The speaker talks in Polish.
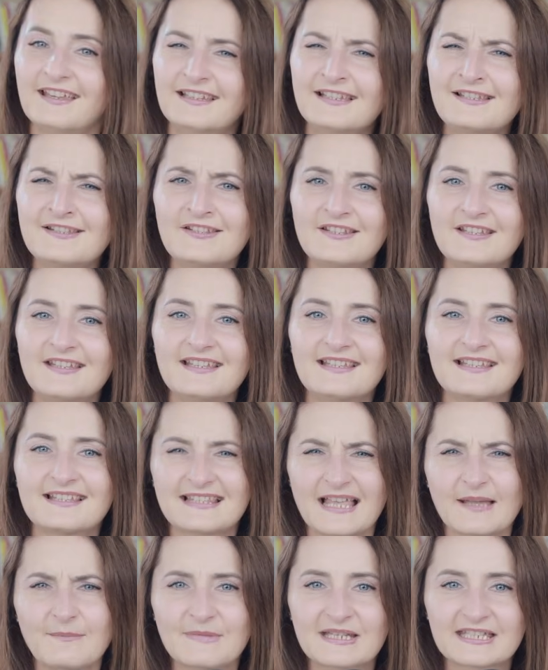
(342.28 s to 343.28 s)
Jeśli
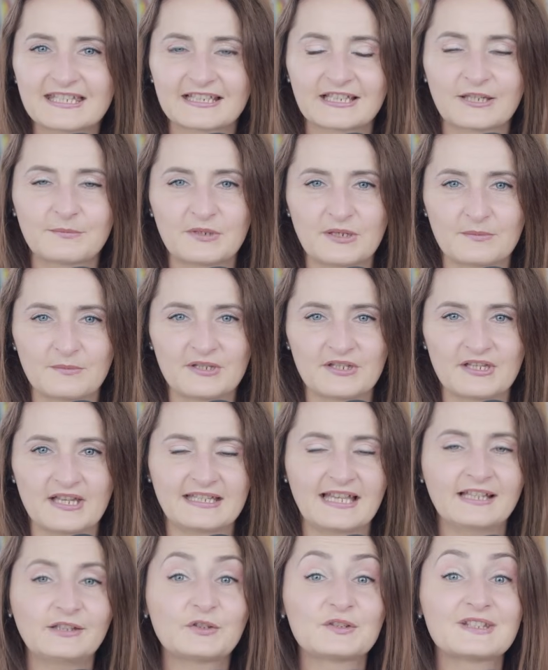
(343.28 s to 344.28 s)
sam masz takie
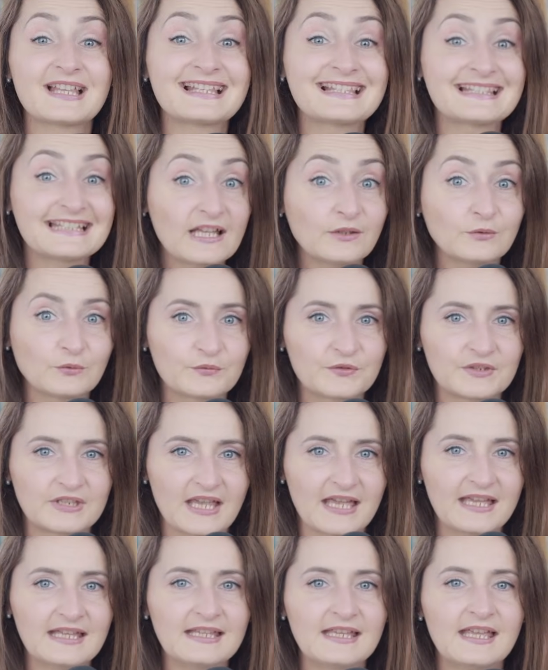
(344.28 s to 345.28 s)
przemyślenia, to zastanów
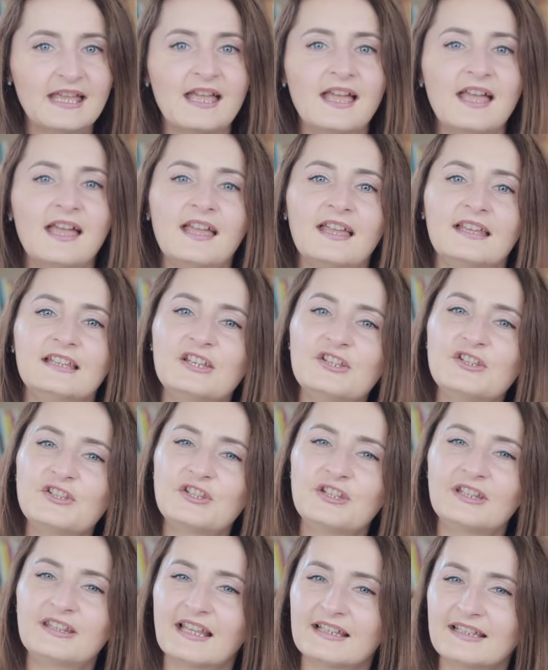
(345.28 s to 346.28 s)
się,
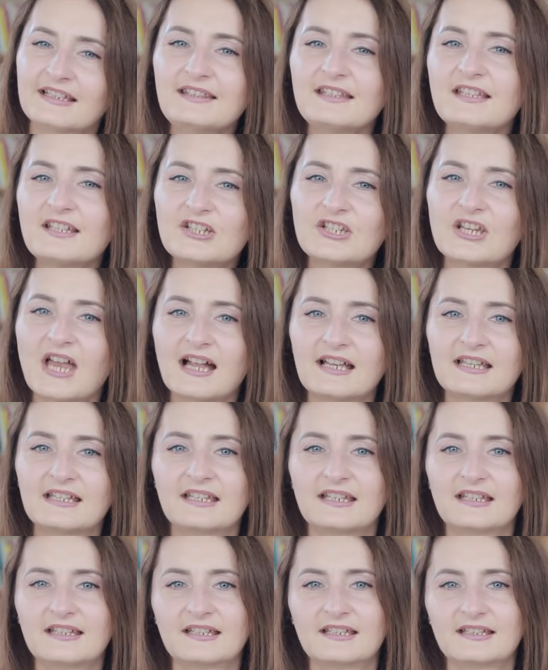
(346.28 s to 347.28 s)
jeśli na jednej
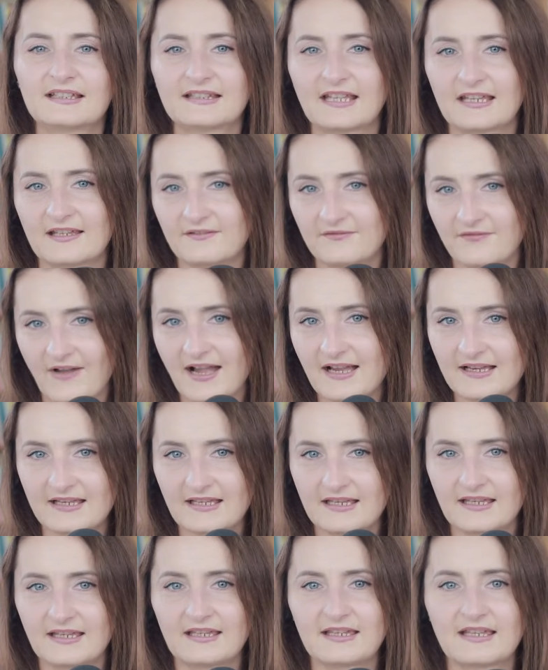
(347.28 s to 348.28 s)
szali tej
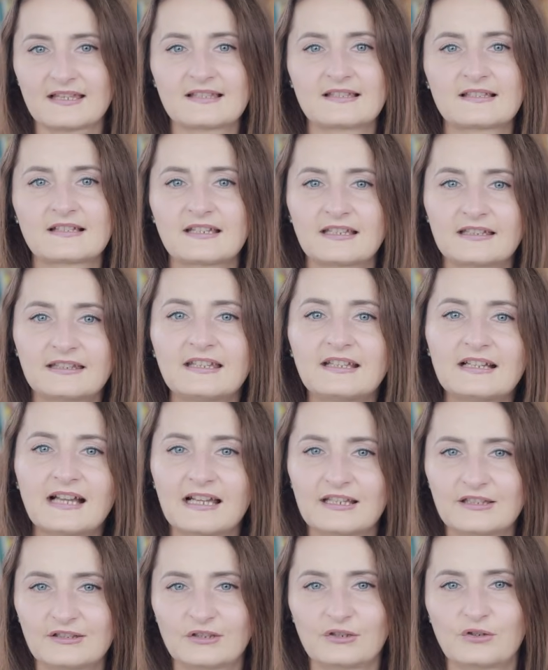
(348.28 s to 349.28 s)
wagi jest
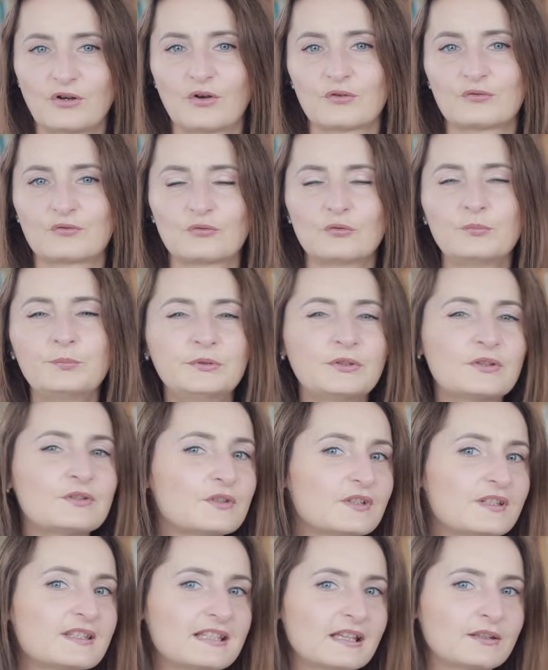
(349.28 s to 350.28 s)
krytyka innych osób, to
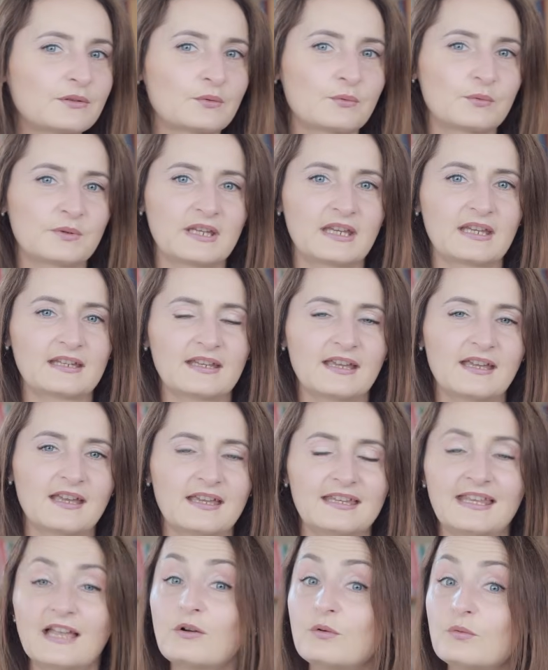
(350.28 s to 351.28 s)
co jest na drugiej?
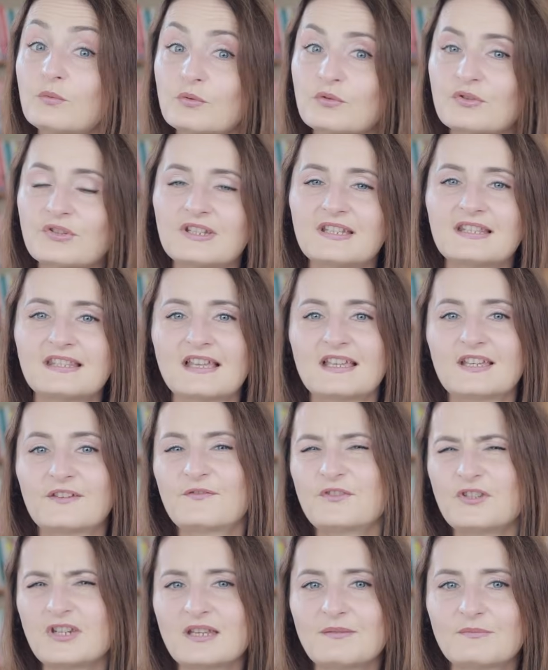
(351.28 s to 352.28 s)
Jaką różnicę i
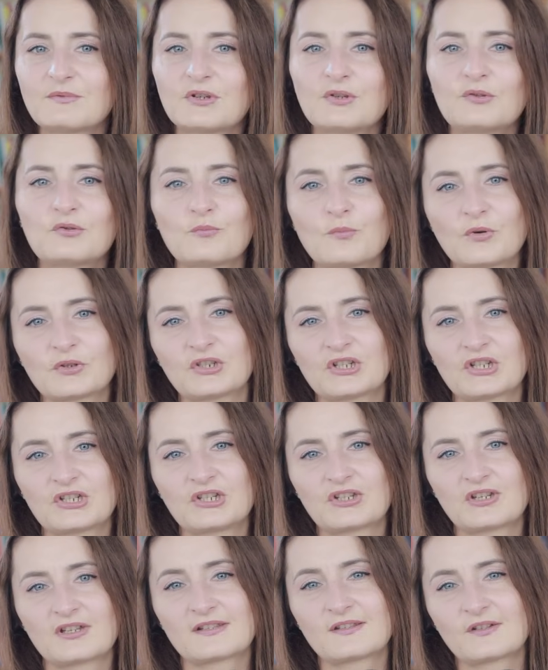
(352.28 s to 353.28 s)
w czyim życiu
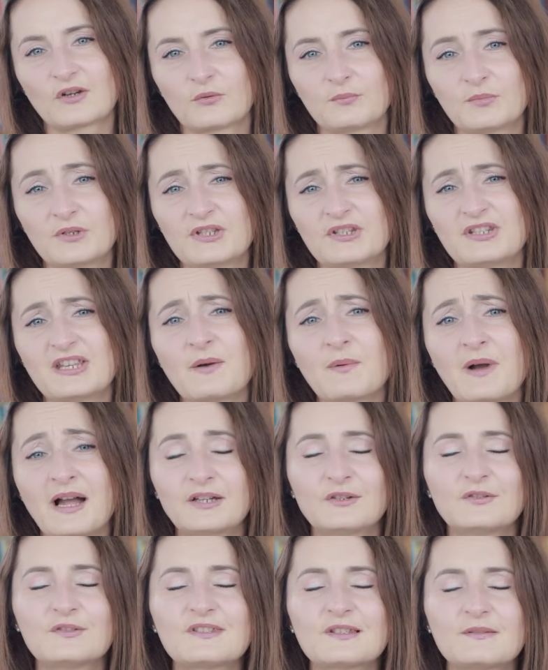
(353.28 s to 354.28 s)
możesz zrobić,
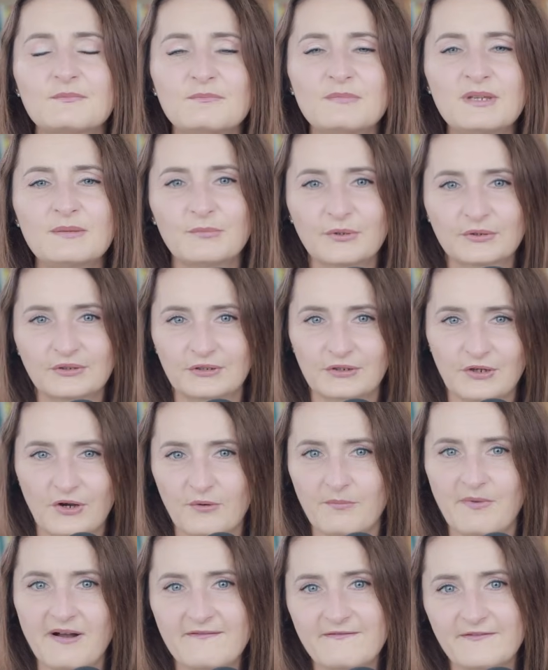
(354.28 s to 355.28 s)
działając mimo tych
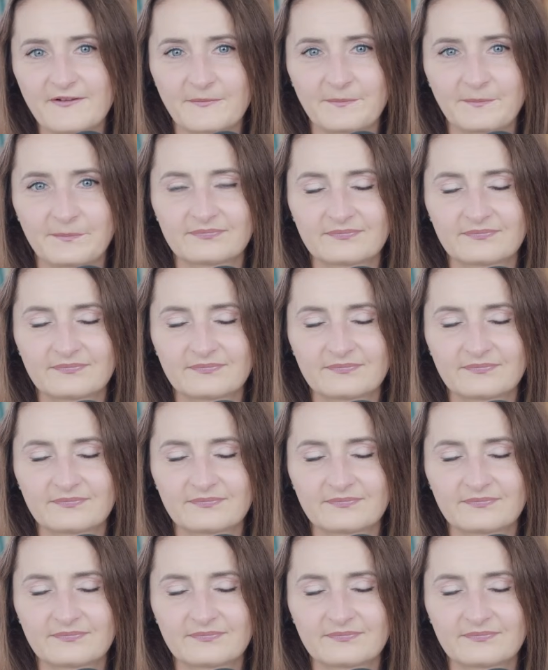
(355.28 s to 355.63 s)
obaw?